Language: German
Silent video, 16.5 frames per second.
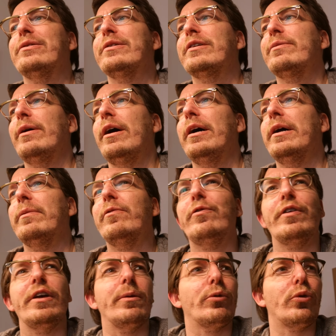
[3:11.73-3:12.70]
Und zwar im
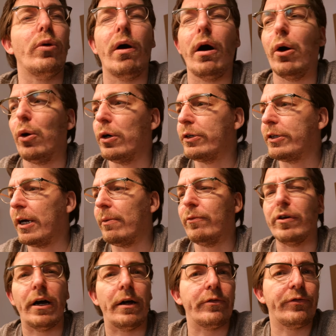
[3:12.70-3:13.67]
Februar. Heute
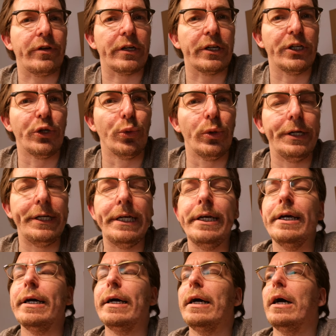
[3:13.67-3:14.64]
haben wir Anfang
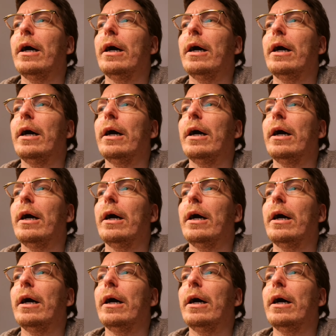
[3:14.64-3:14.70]
Juli.